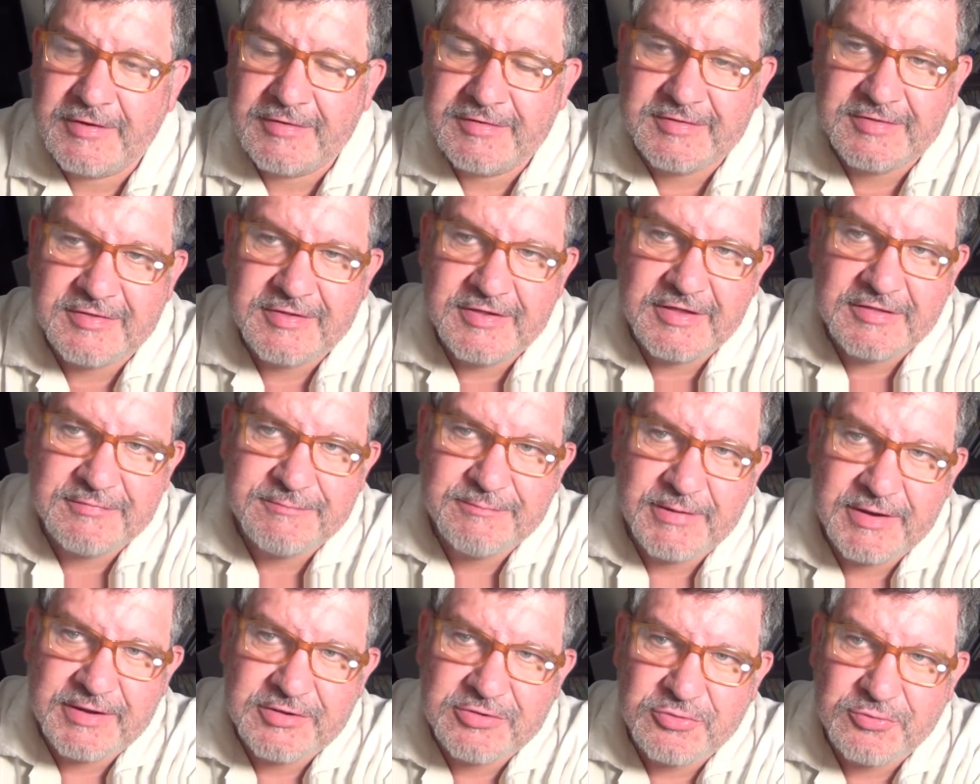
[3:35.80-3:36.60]
si es
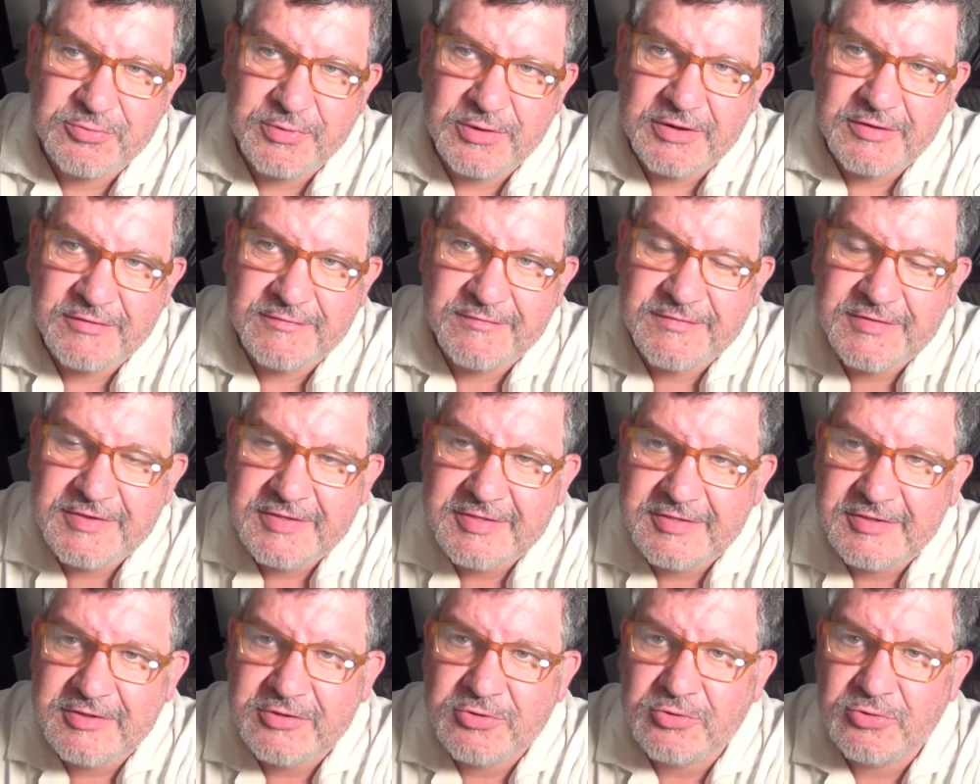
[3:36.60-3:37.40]
para su
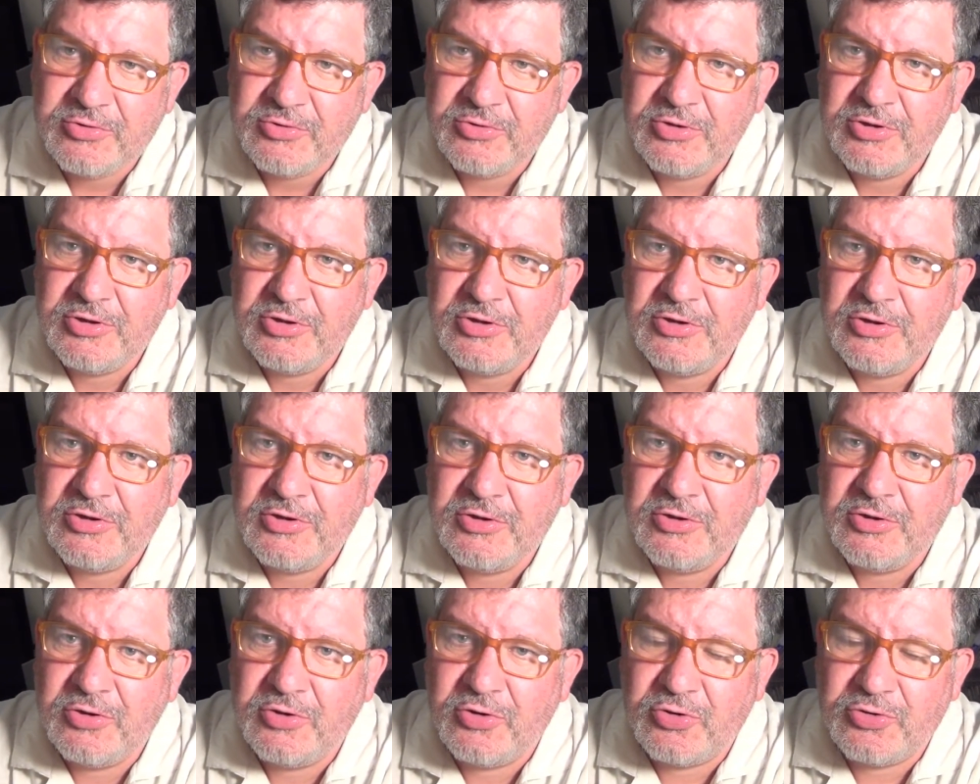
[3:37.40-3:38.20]
beneficio
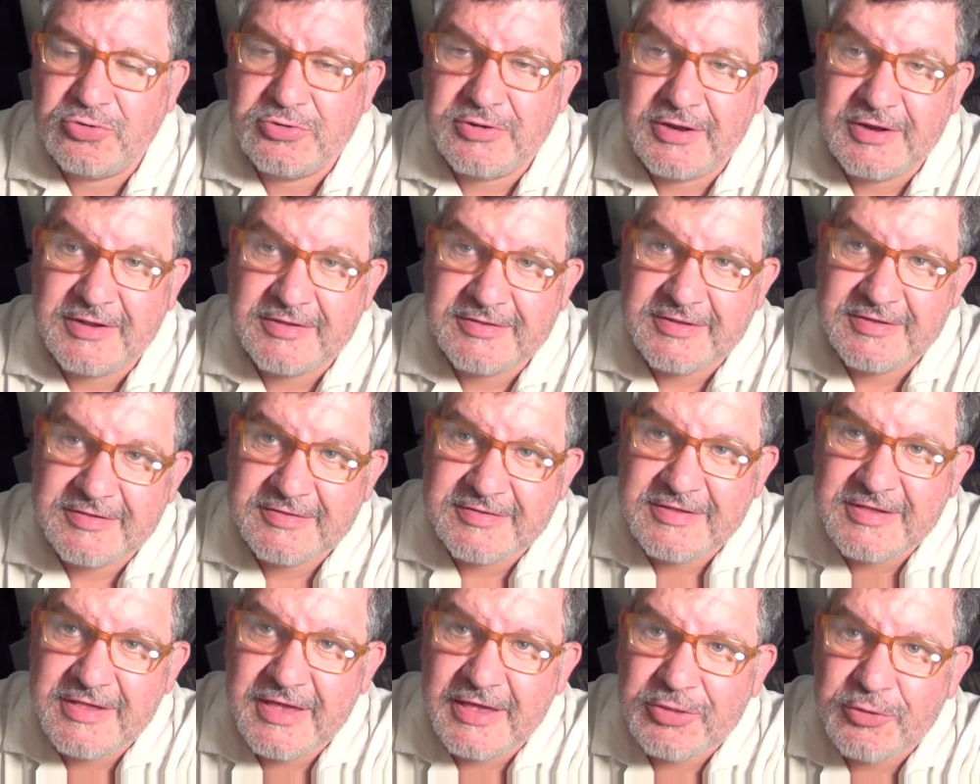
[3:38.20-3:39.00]
o te la está
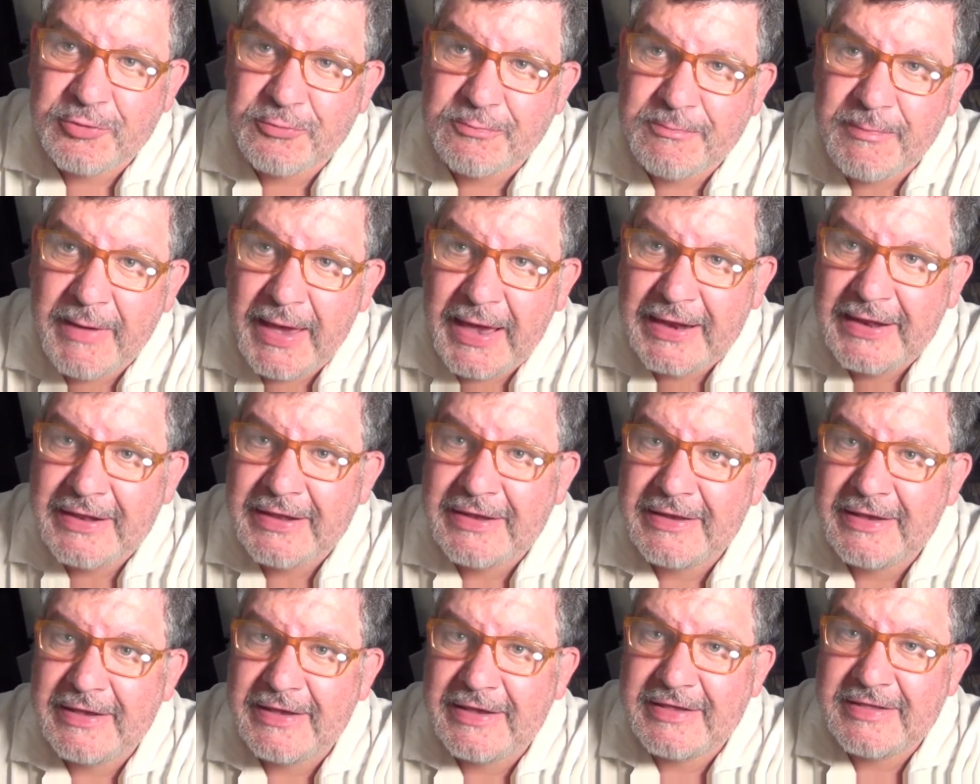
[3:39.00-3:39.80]
enseñando mal,